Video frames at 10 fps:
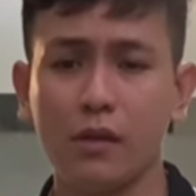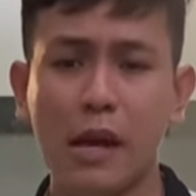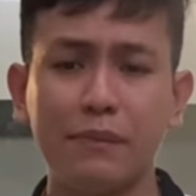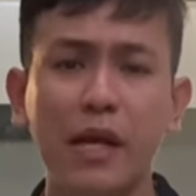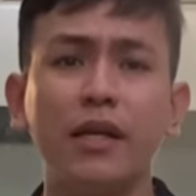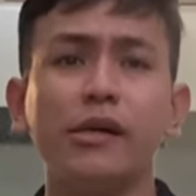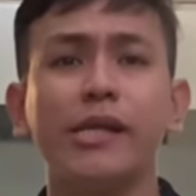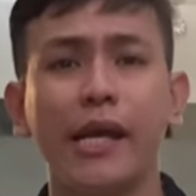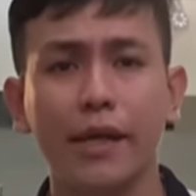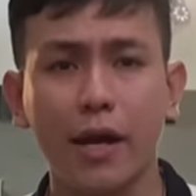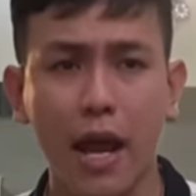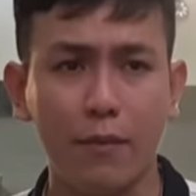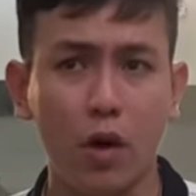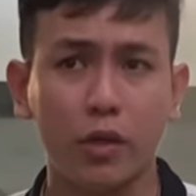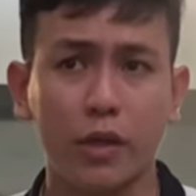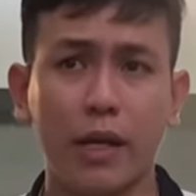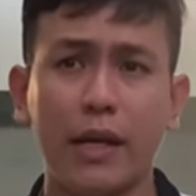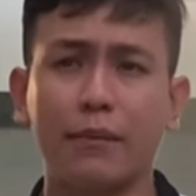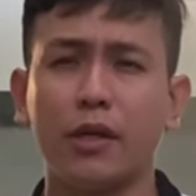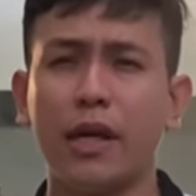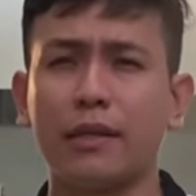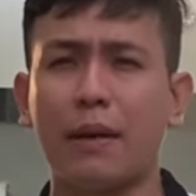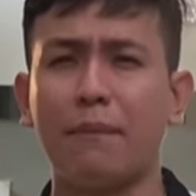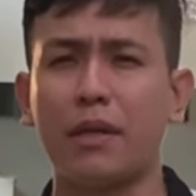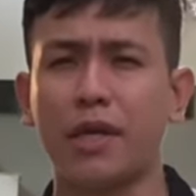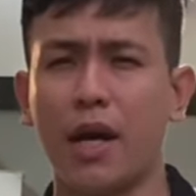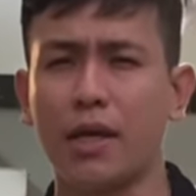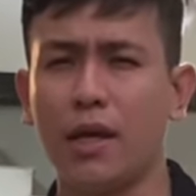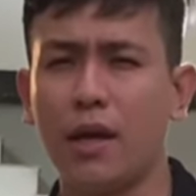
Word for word: thậm chí rửa xe cho anh em luôn, cho nên anh em cứ yên tâm mà chơi,